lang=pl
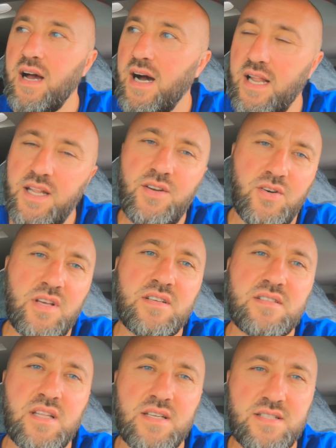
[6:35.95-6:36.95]
Ale no
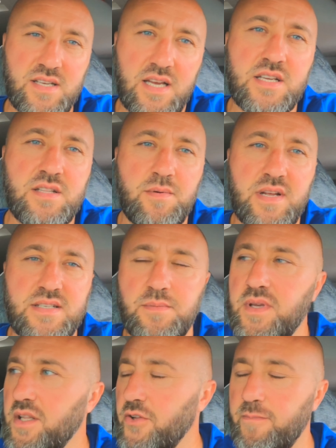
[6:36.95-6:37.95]
jest stres za każdym
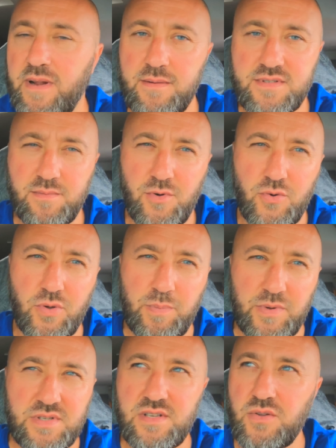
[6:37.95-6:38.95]
razem, kiedy odpalam samochód
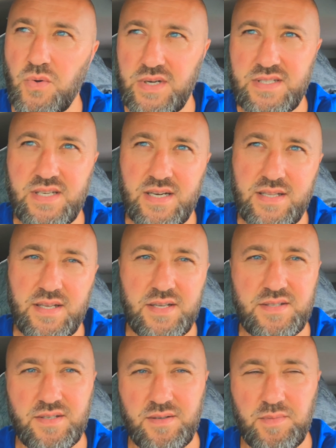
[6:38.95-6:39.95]
po sytuacjach
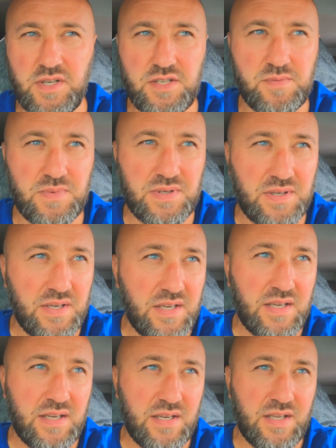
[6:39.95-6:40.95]
tych, co mieliśmy
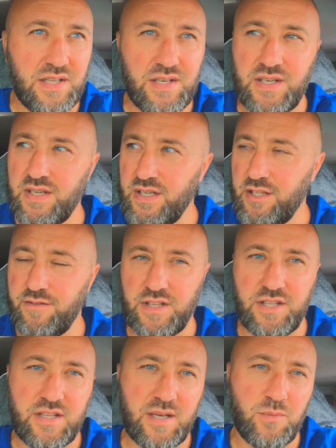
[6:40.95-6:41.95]
dwa
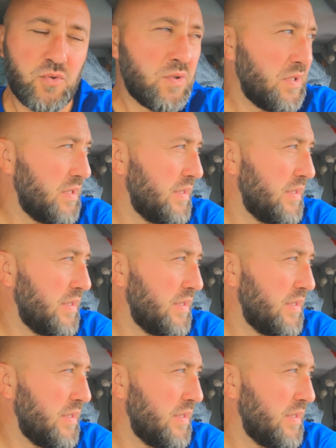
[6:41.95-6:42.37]
dni temu.